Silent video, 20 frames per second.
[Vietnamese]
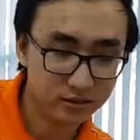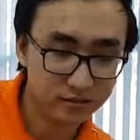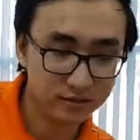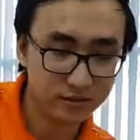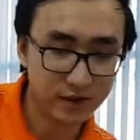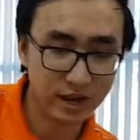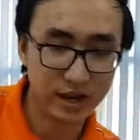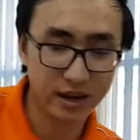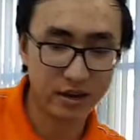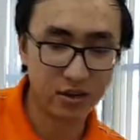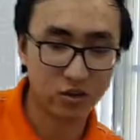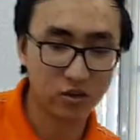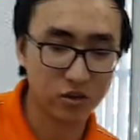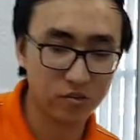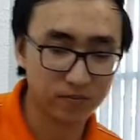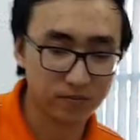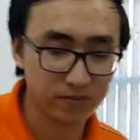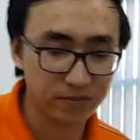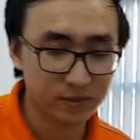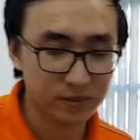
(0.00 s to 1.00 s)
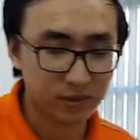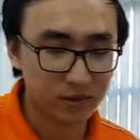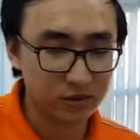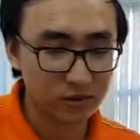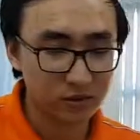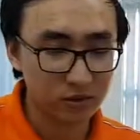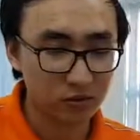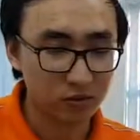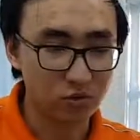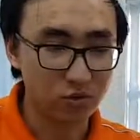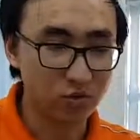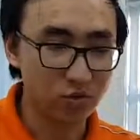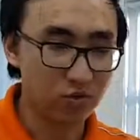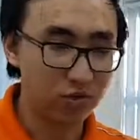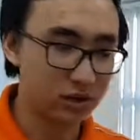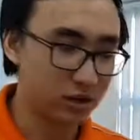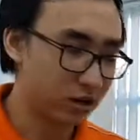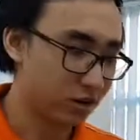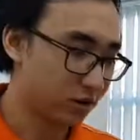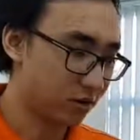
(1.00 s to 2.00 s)
và hộp
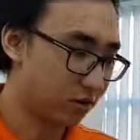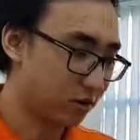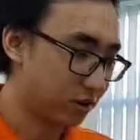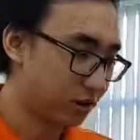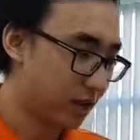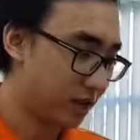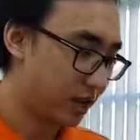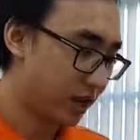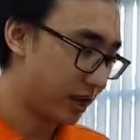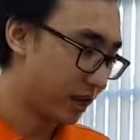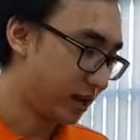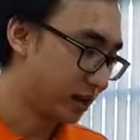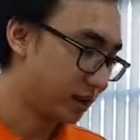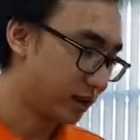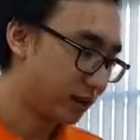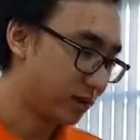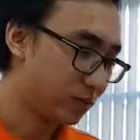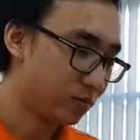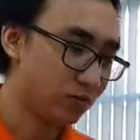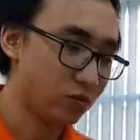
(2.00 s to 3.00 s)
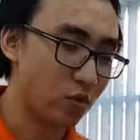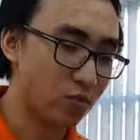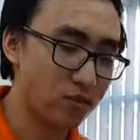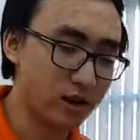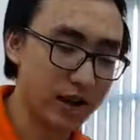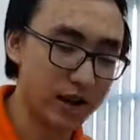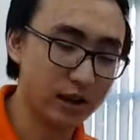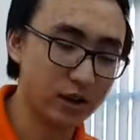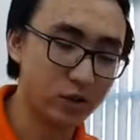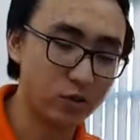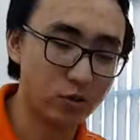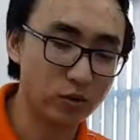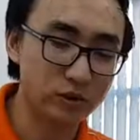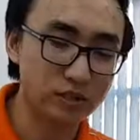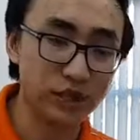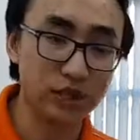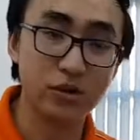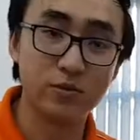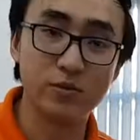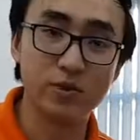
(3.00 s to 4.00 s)
của con TS 432SU nó
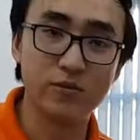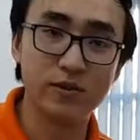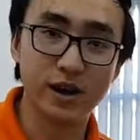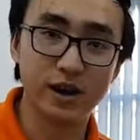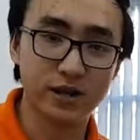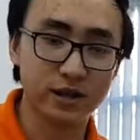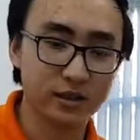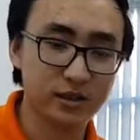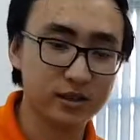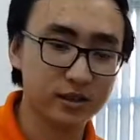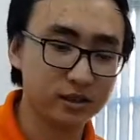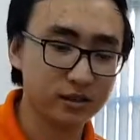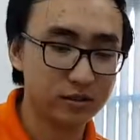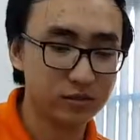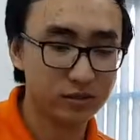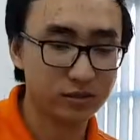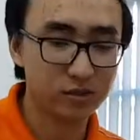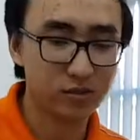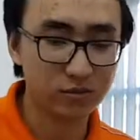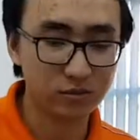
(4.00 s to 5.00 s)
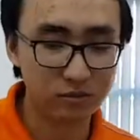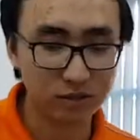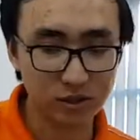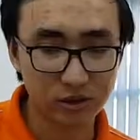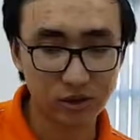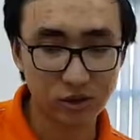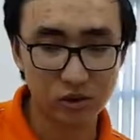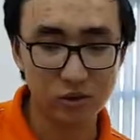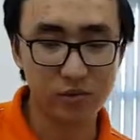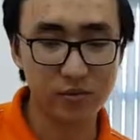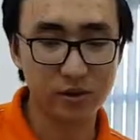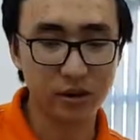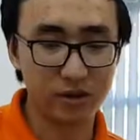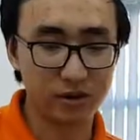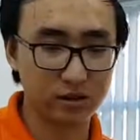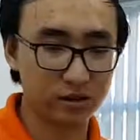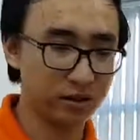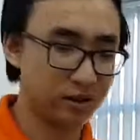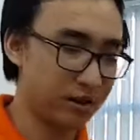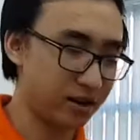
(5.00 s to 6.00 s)
sẽ cũng như vậy đối đối với mình
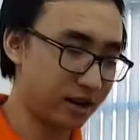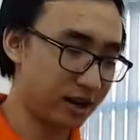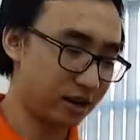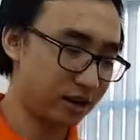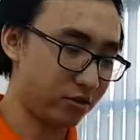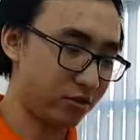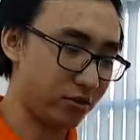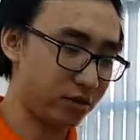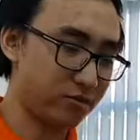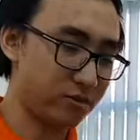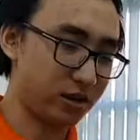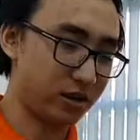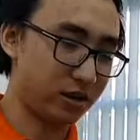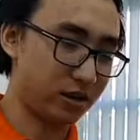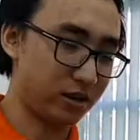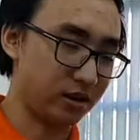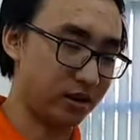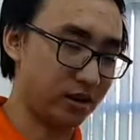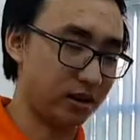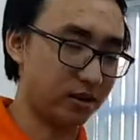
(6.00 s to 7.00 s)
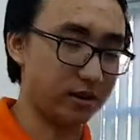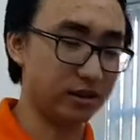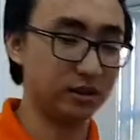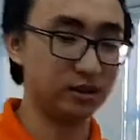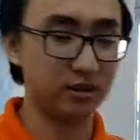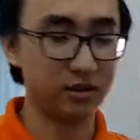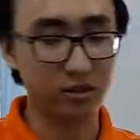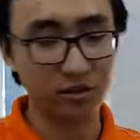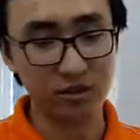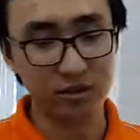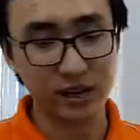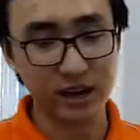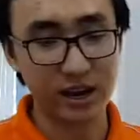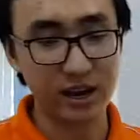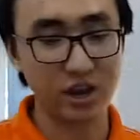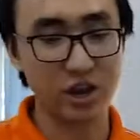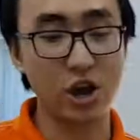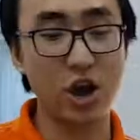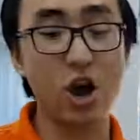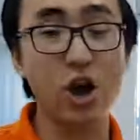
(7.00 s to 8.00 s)
tính ra đối với mình thì nó khá
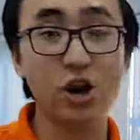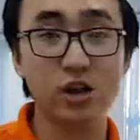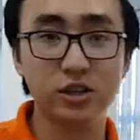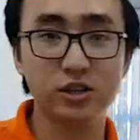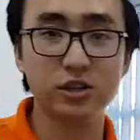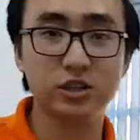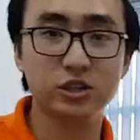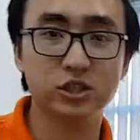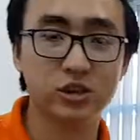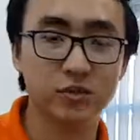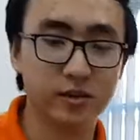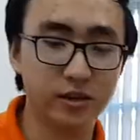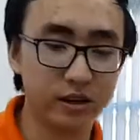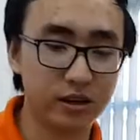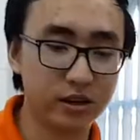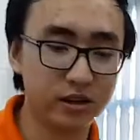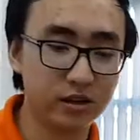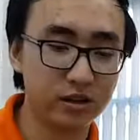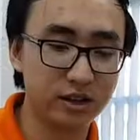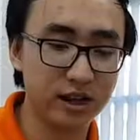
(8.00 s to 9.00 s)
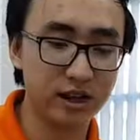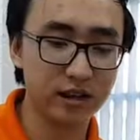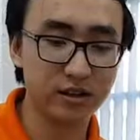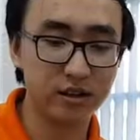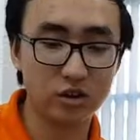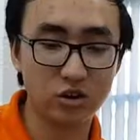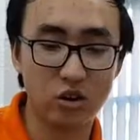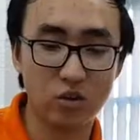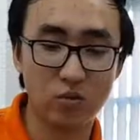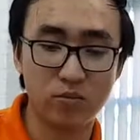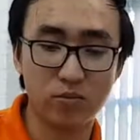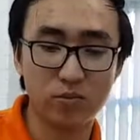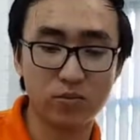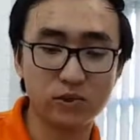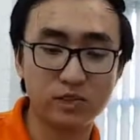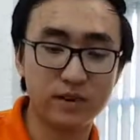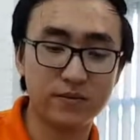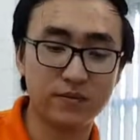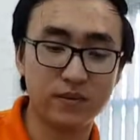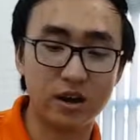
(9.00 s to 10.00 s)
là nhỏ so với các hộp của
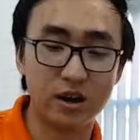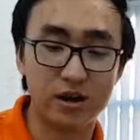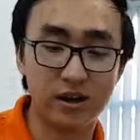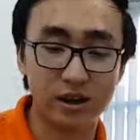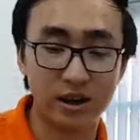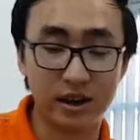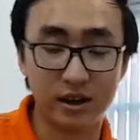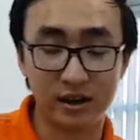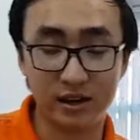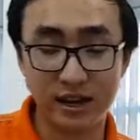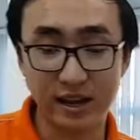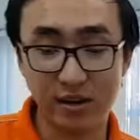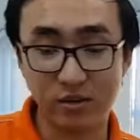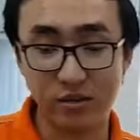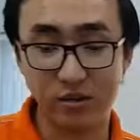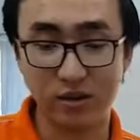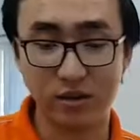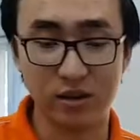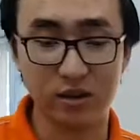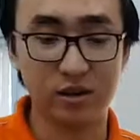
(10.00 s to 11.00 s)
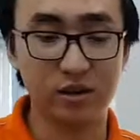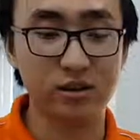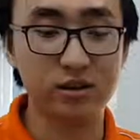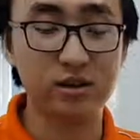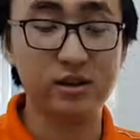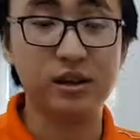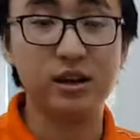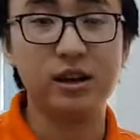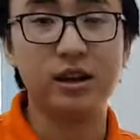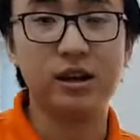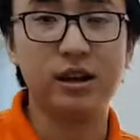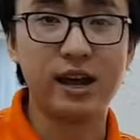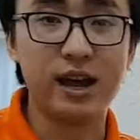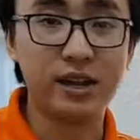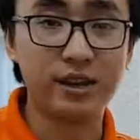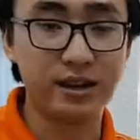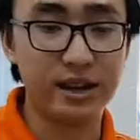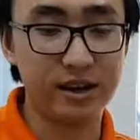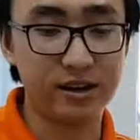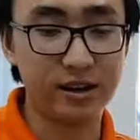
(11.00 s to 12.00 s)
Saper hay là các con ờ,
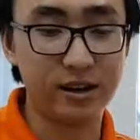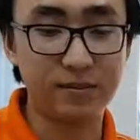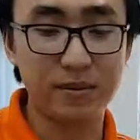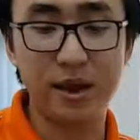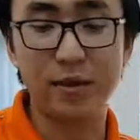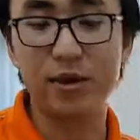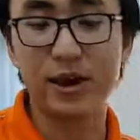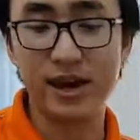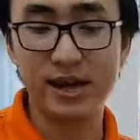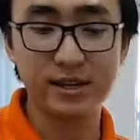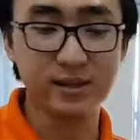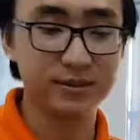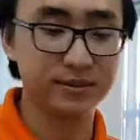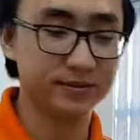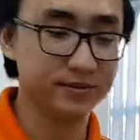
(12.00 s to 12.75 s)
nắp chạm rắc mao khác